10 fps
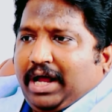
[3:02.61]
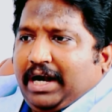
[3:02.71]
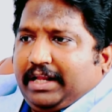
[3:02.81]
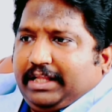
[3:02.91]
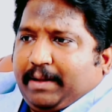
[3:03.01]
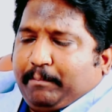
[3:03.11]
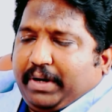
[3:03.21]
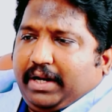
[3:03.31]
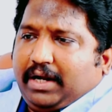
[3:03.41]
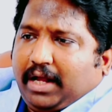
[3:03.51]
అలాంటిది
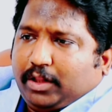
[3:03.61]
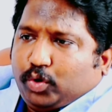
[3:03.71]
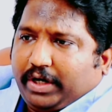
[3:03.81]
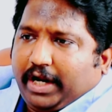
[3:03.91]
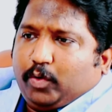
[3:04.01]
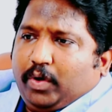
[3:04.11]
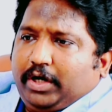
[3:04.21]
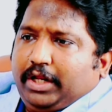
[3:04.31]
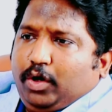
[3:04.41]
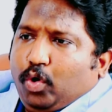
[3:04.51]
టెంపరీగా
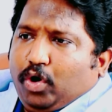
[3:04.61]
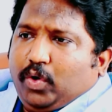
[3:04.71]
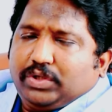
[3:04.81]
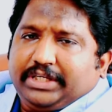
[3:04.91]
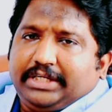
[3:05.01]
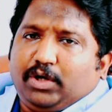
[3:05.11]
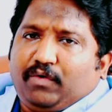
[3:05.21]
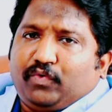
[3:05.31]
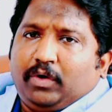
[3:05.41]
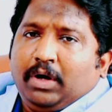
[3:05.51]
దొరికేటువంటి లో డోసేజ్
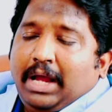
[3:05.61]
ఆఫ్